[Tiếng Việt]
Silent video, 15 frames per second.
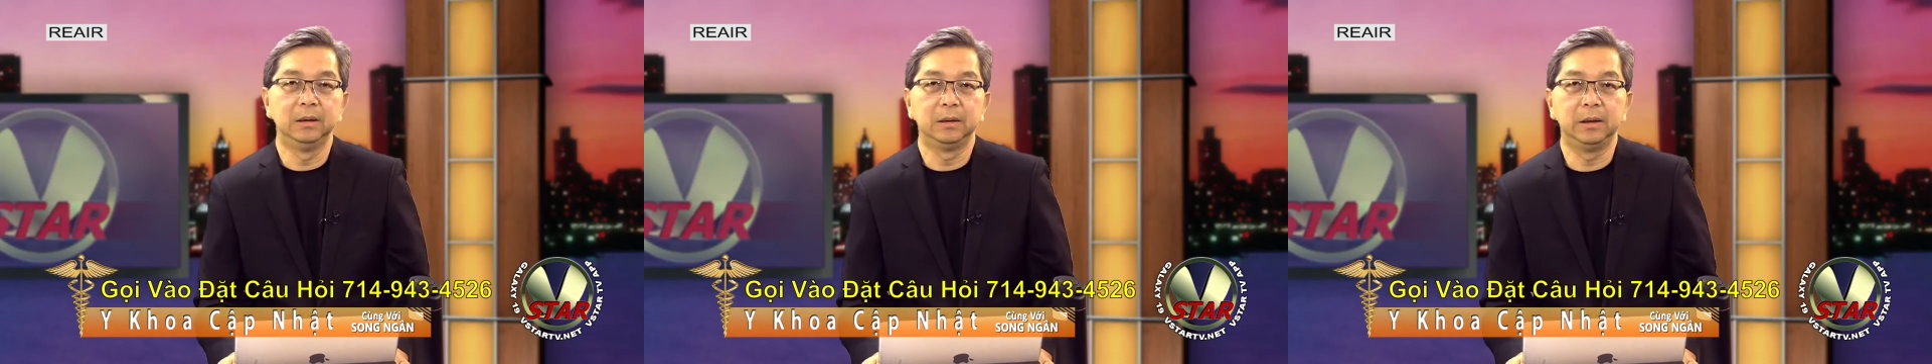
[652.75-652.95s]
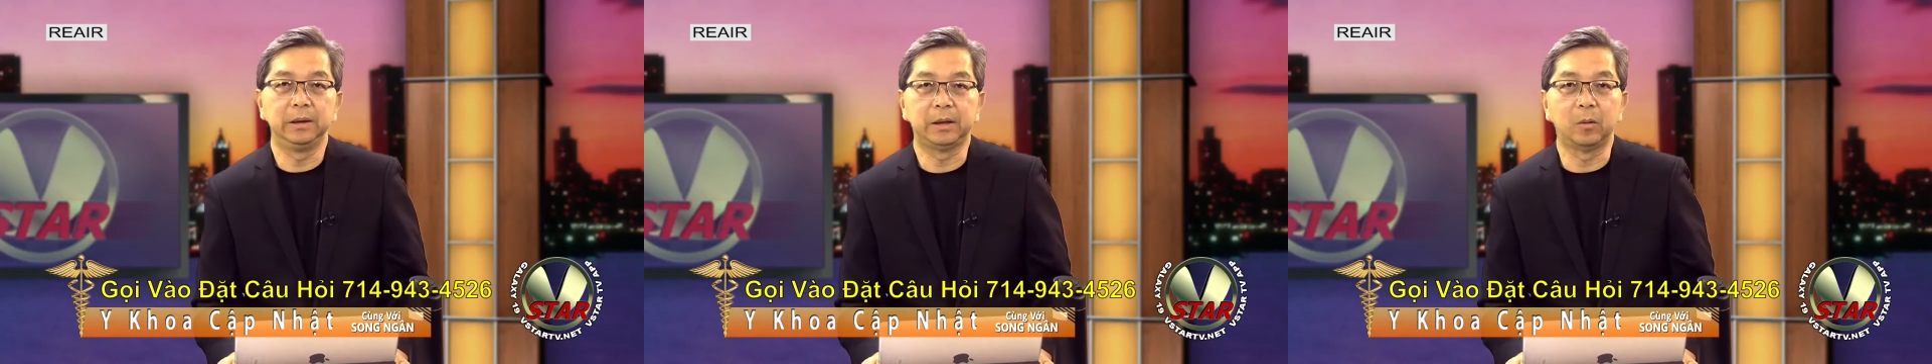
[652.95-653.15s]

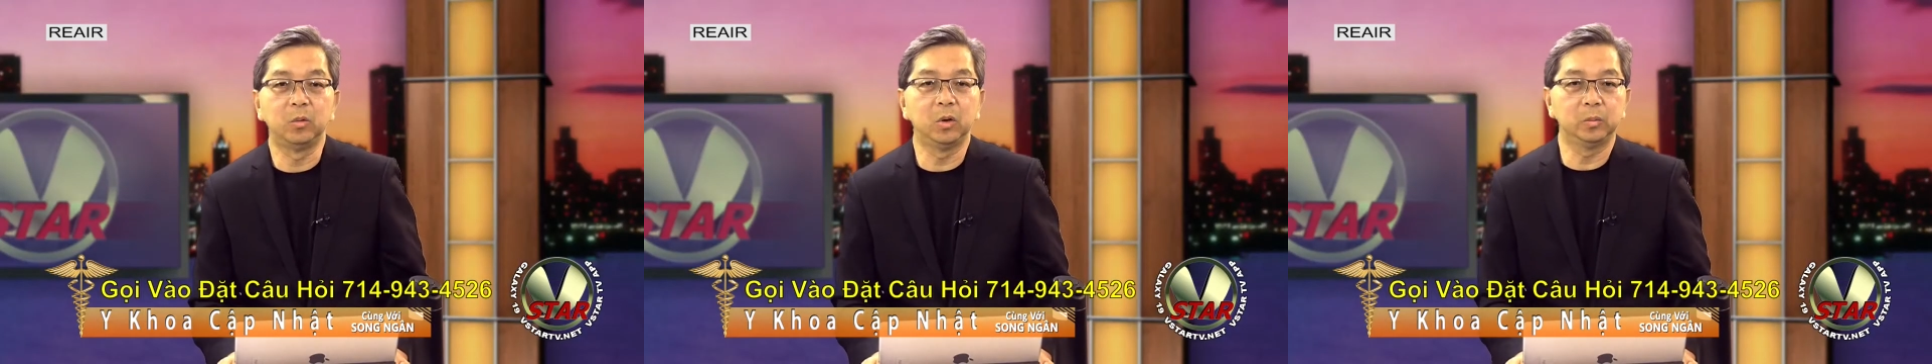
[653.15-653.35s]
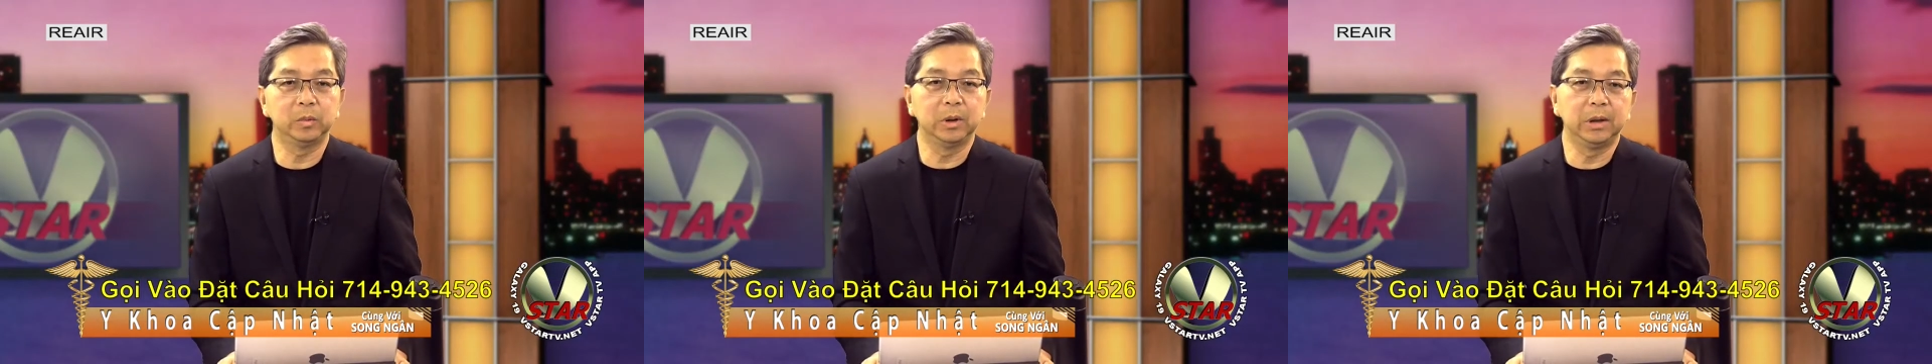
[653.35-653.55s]
thì trong
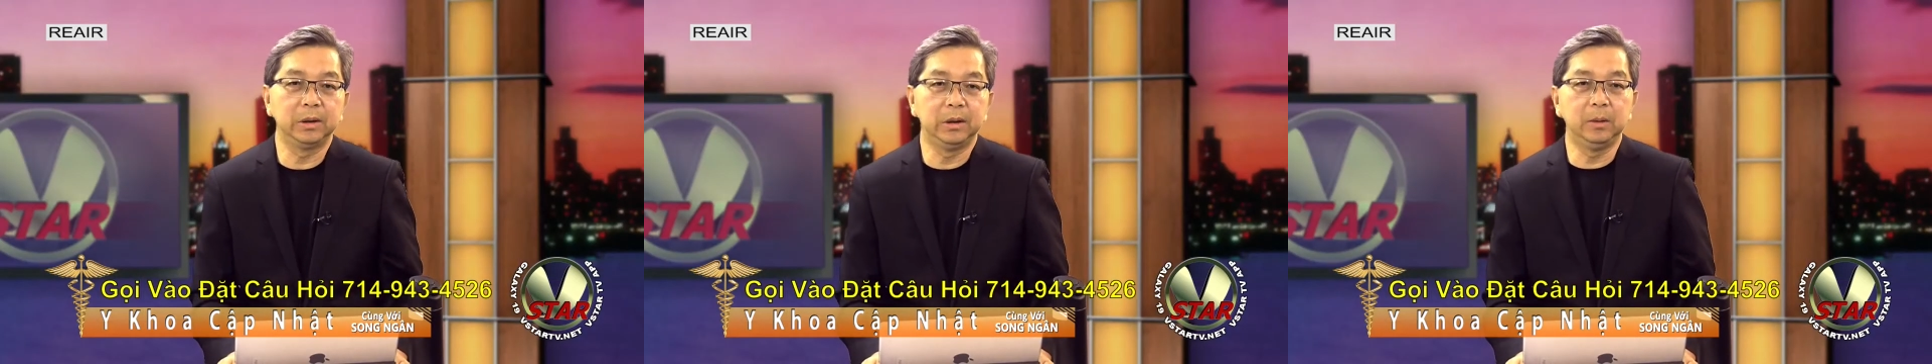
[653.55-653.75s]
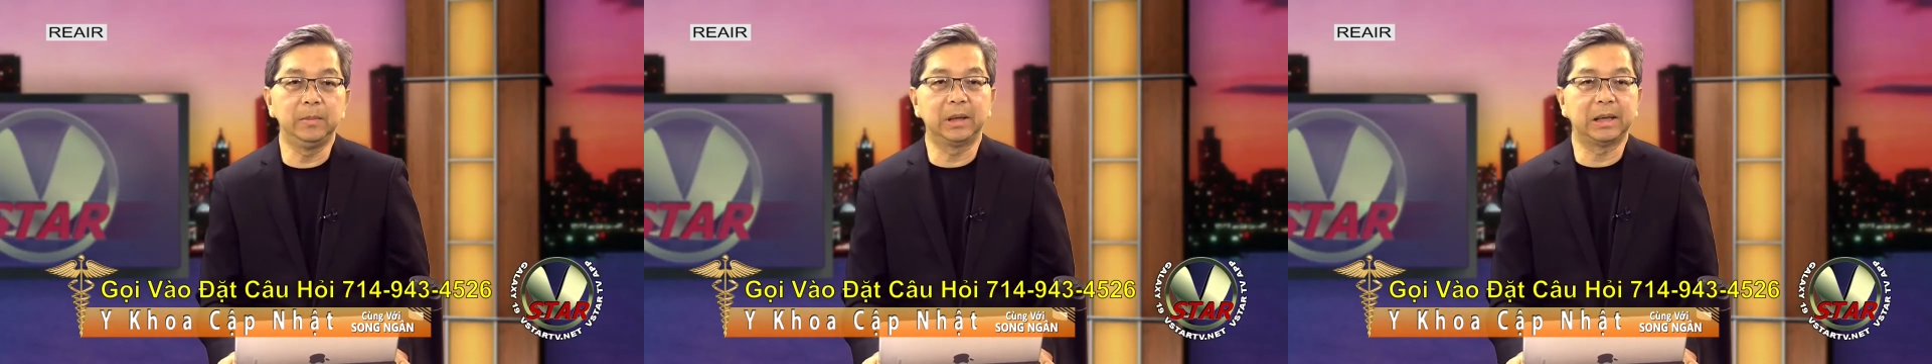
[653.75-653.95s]
lúc ờ,
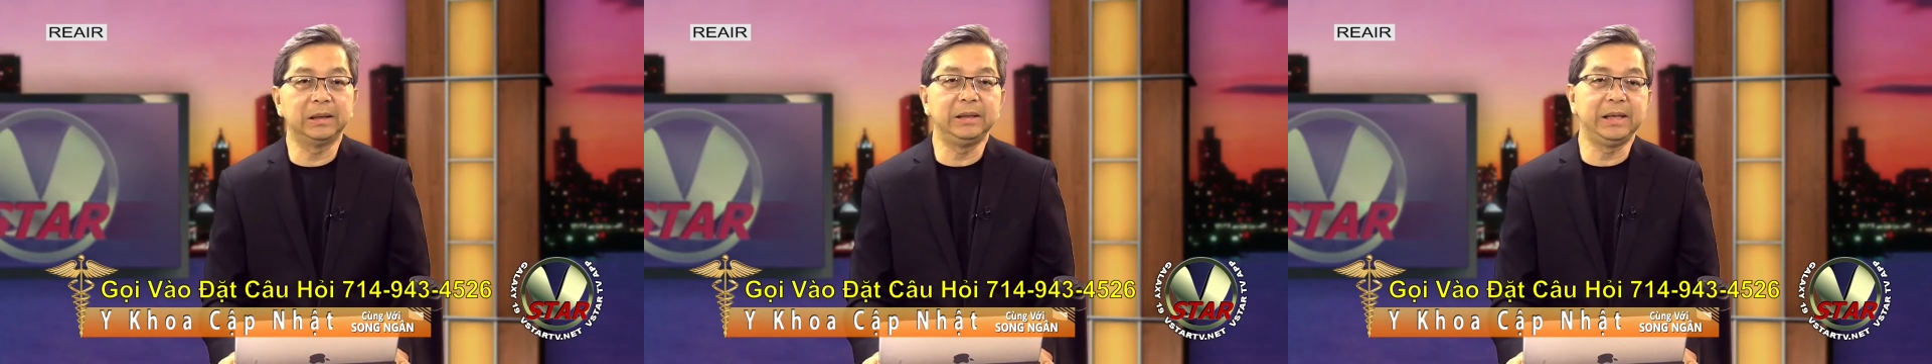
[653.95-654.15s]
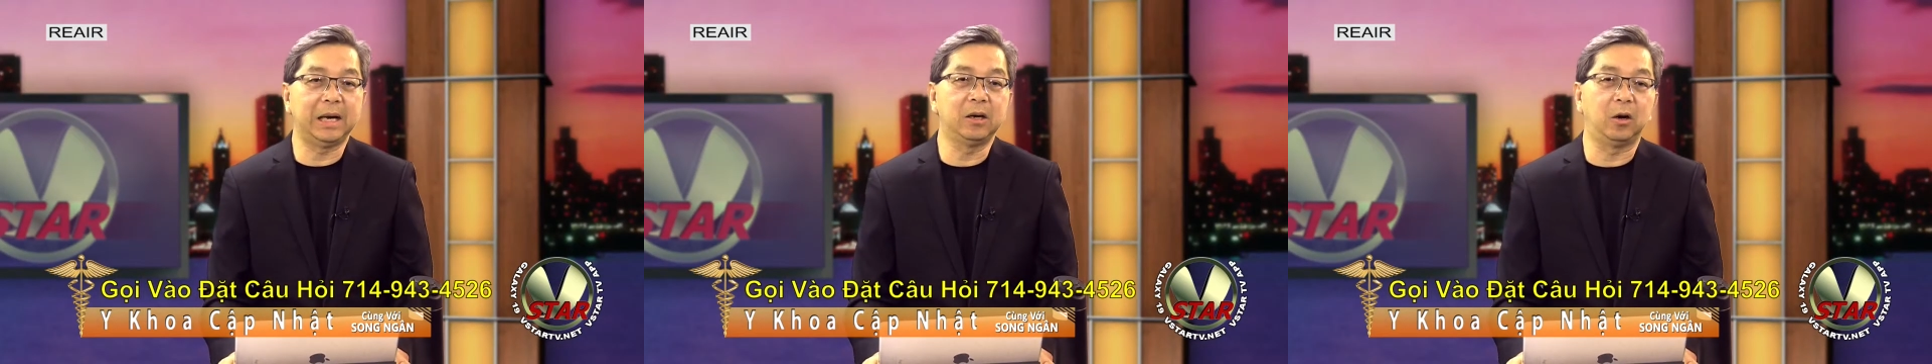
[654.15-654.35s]
nếu mà khán
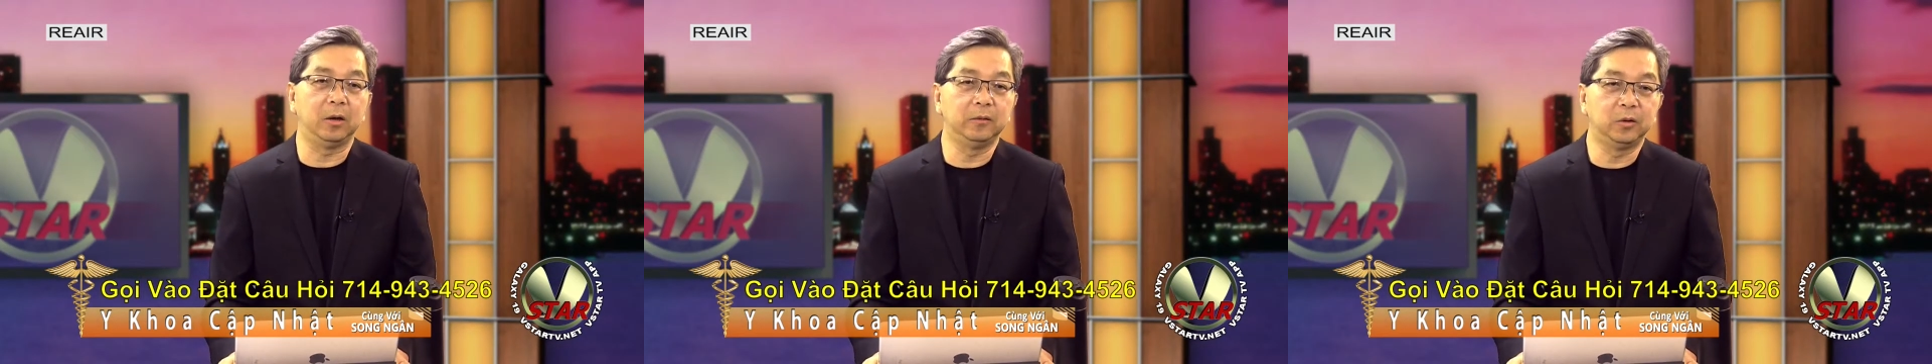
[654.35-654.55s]
thính giả gọi